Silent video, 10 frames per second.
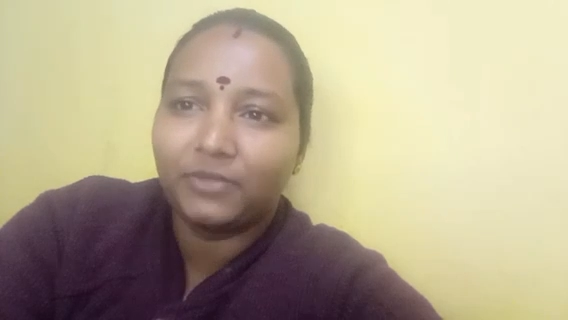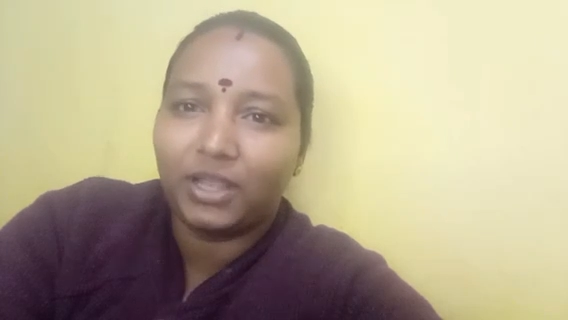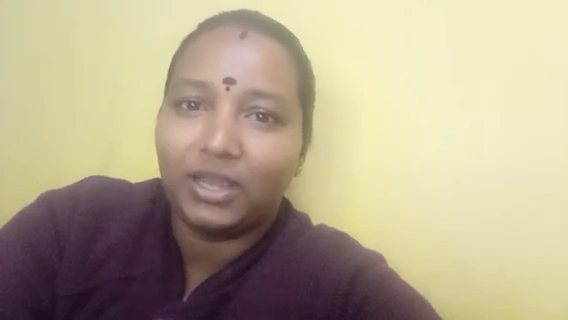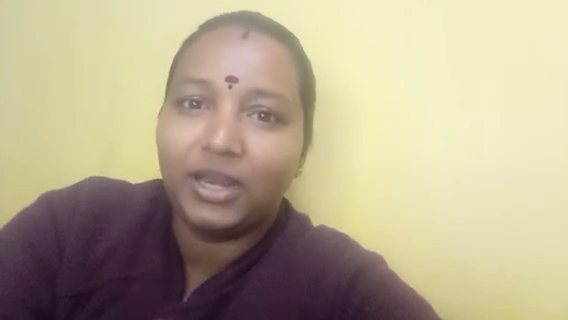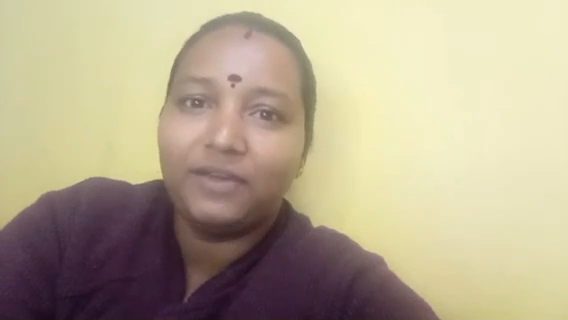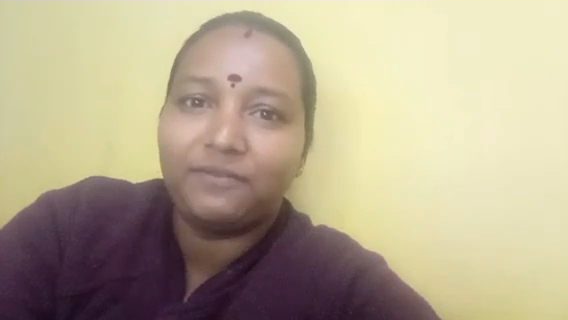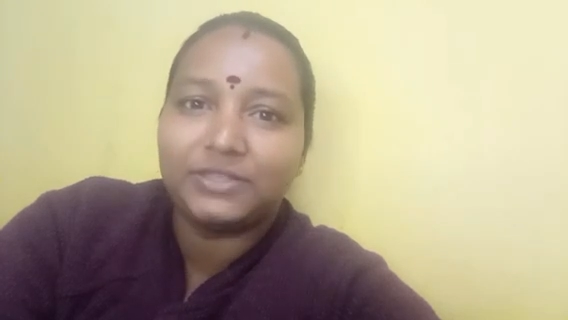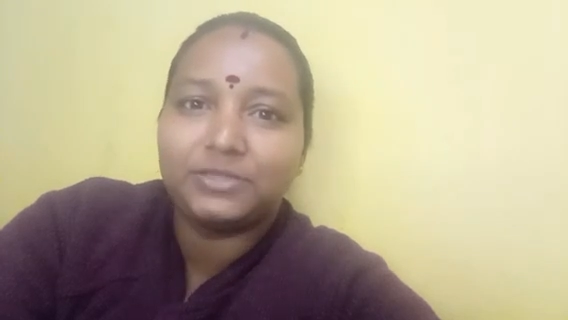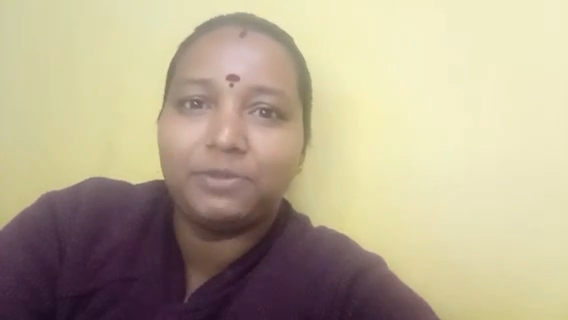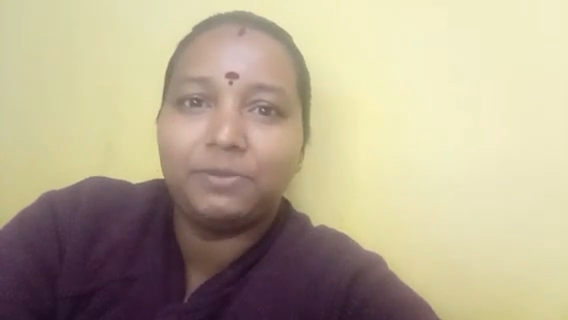எல்லோரும்
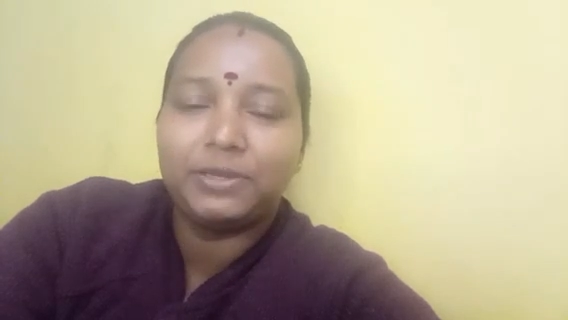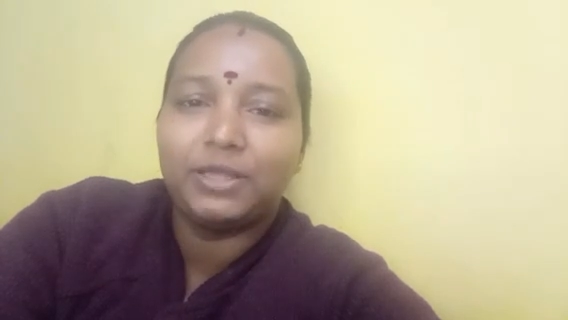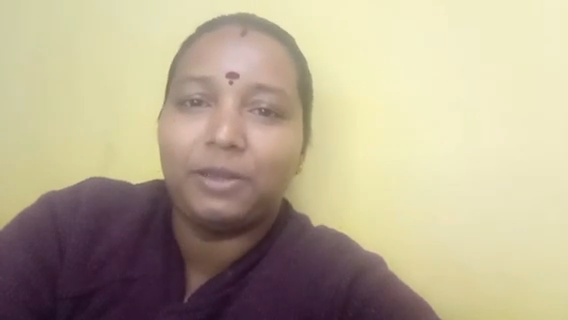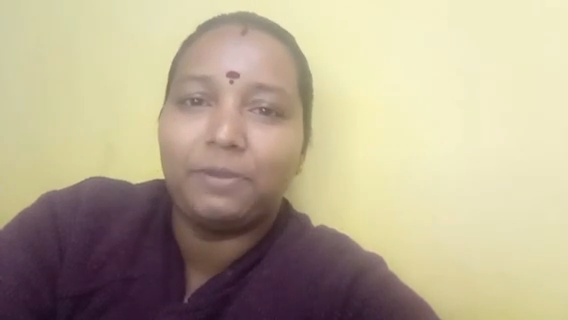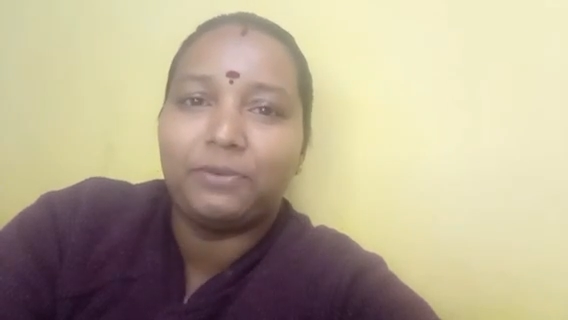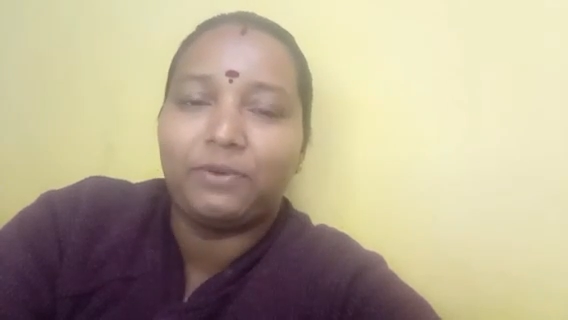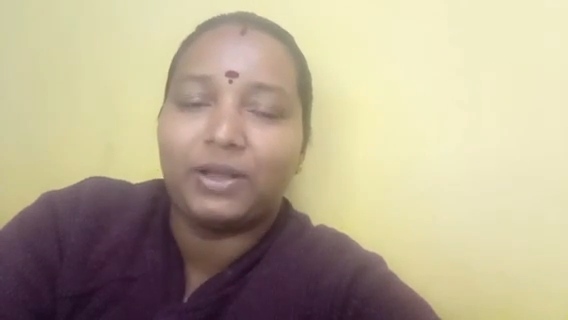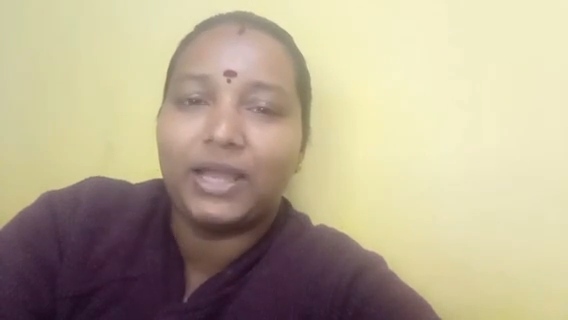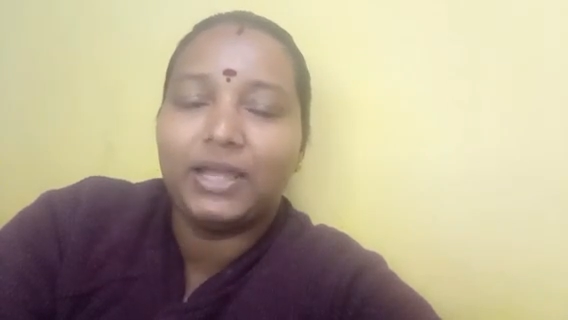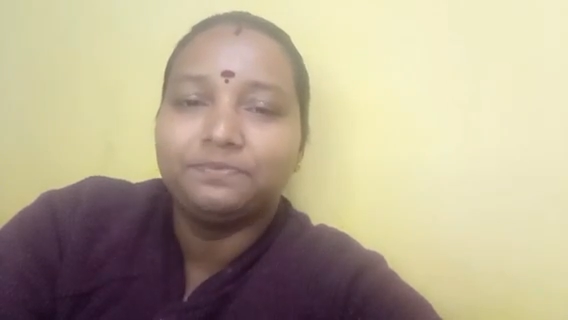ஃபஸ்ட்டு பேபிக்கு தான் பயப்படுவாங்க